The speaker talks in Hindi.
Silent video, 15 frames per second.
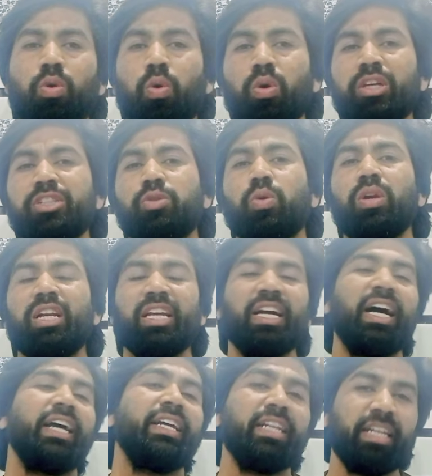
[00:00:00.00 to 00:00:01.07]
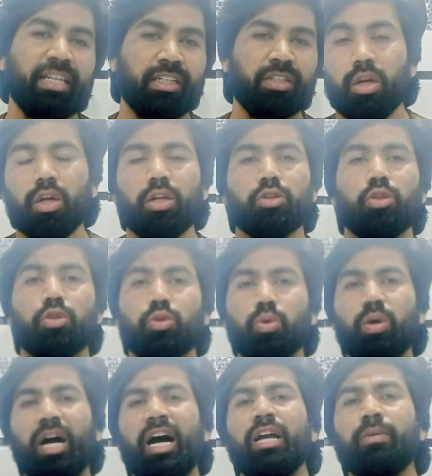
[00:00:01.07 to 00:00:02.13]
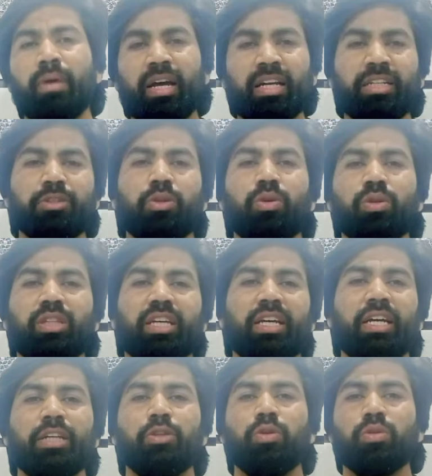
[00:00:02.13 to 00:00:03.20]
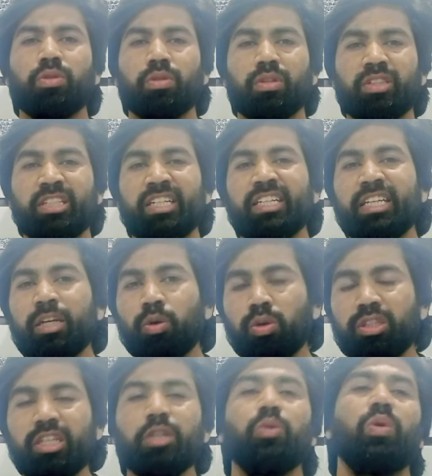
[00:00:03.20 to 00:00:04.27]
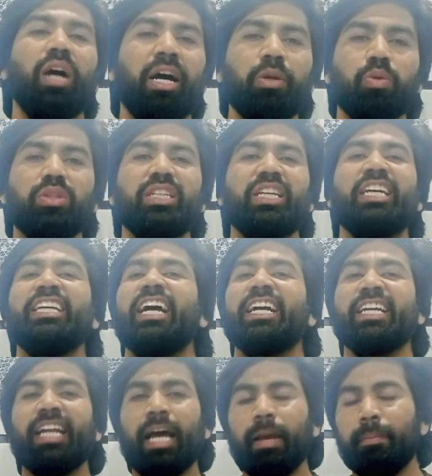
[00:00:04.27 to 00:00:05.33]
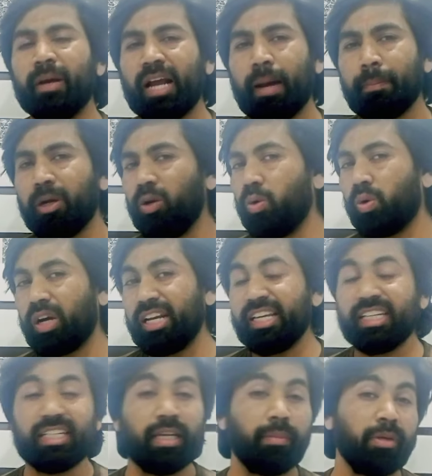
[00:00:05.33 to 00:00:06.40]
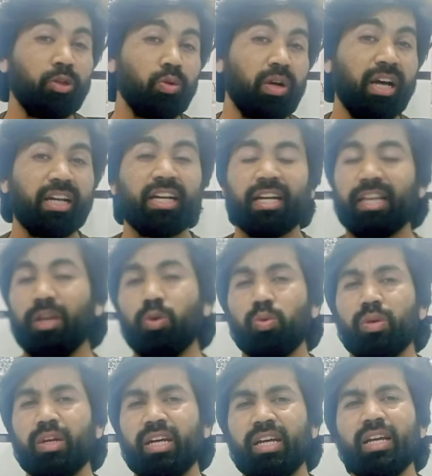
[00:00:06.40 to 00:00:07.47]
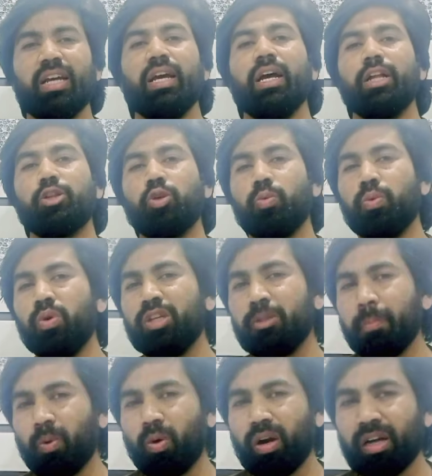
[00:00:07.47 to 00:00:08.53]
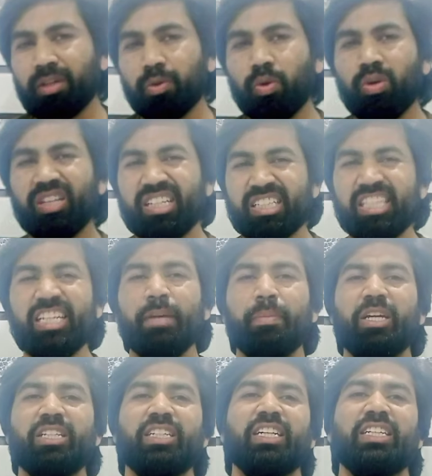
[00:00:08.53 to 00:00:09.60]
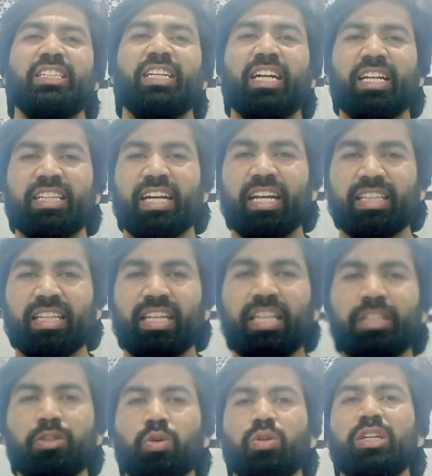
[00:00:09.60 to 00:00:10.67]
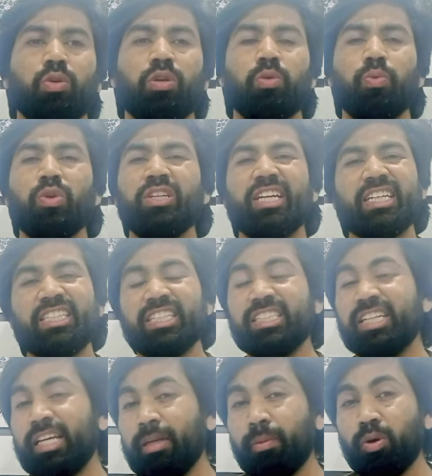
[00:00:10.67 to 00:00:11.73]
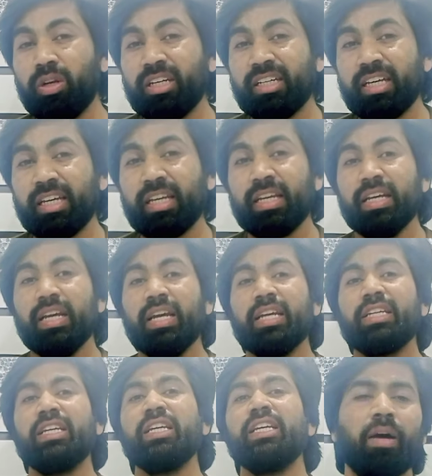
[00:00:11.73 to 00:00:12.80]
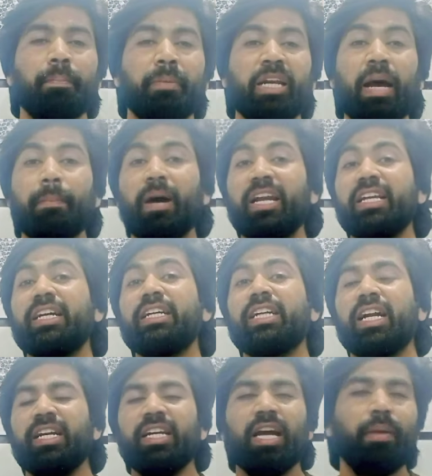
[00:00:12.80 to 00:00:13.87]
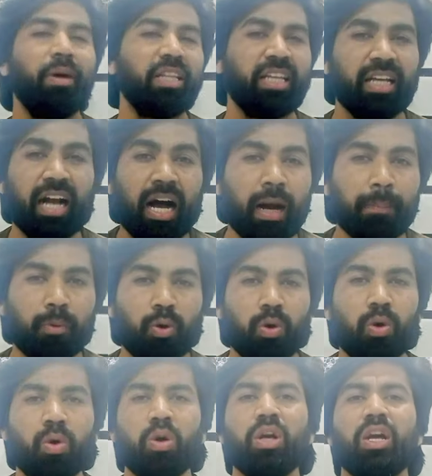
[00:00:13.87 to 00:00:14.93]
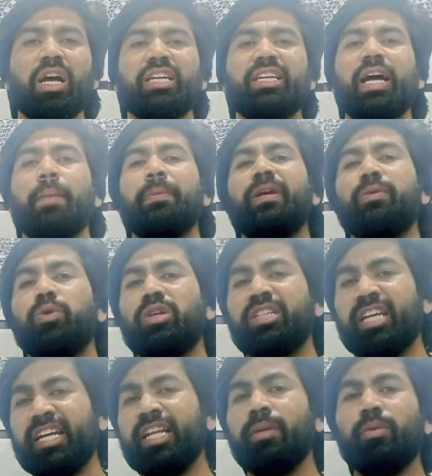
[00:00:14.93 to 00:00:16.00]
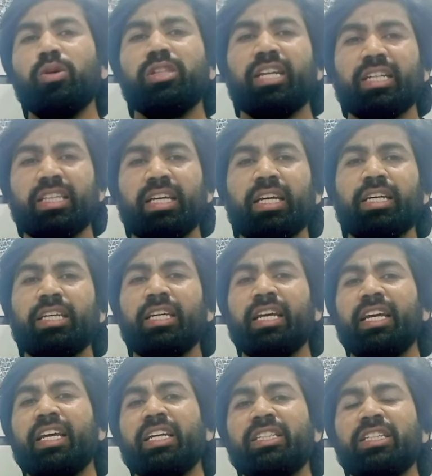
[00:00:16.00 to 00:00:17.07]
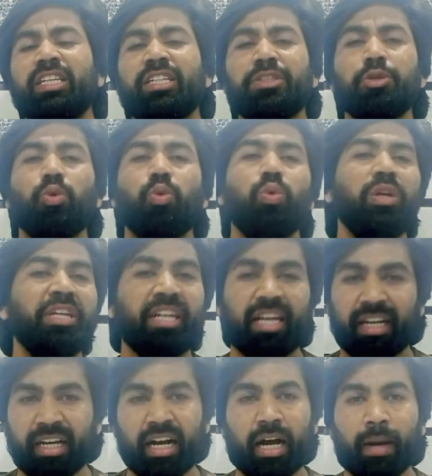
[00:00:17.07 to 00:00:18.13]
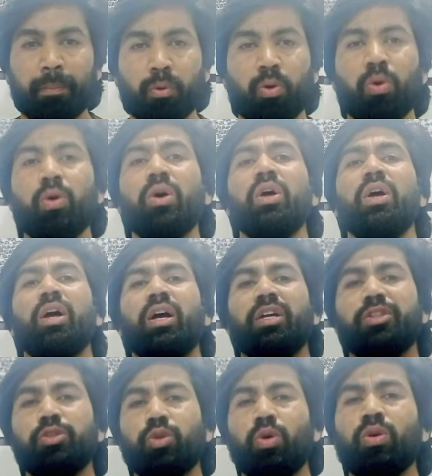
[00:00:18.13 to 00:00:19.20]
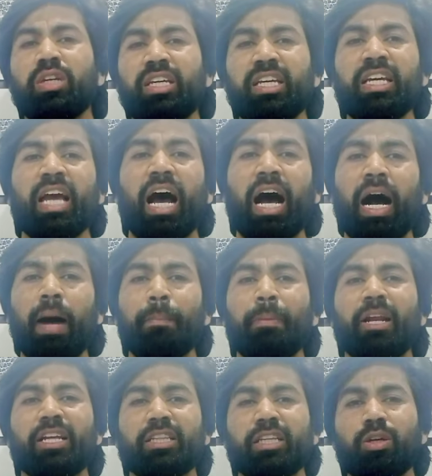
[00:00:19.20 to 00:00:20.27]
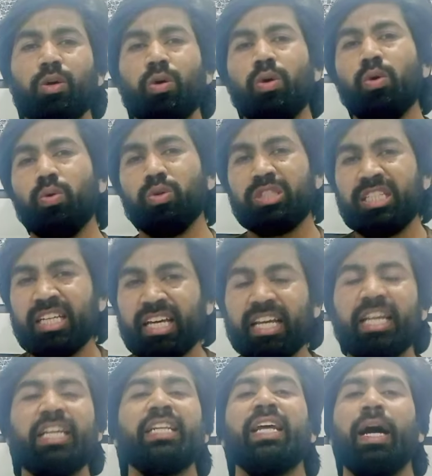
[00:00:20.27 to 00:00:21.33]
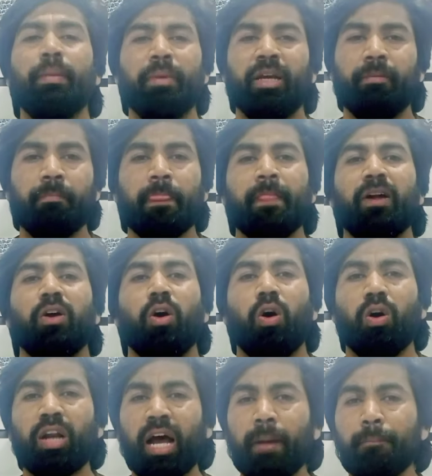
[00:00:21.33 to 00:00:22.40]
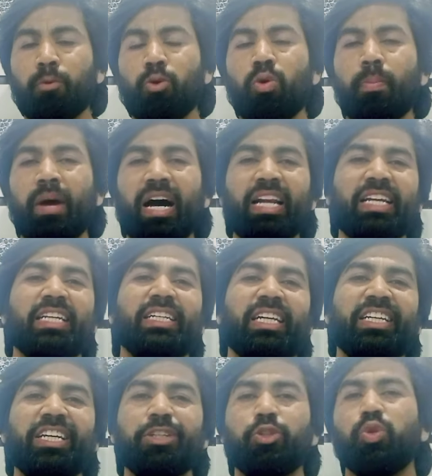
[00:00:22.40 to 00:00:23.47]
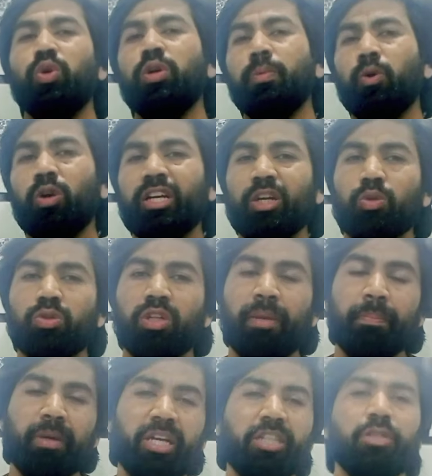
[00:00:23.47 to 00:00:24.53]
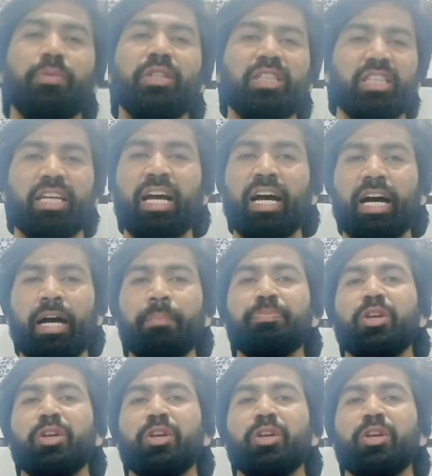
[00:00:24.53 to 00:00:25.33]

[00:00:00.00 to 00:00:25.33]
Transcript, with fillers: तो कोई इसको लेगा ही नहीं क्योंकि तो दुकान वाले जो होते हैं जो जिनकी खुद की दुकान होती है या किराए पर आपके लोकल एरिए में दुकान रखे हुए हैं तो वो इस प्रोडक्ट को इसलिए बेचने से कतराते हैं क्योंकि क्योंकि वो ये चीज़ नहीं बोलेंगे कि ये हाँ। बिना पानी के ठंडी हवा देगा आपको या फिर वो ये नहीं बोल सकते कि ये एसी जैसी कूलिंग करेगा आपको क्योंकि आप रहते हो उसी एरिया में और आपको मान के चलिए झूठ बोल के उसने बेच भी दिया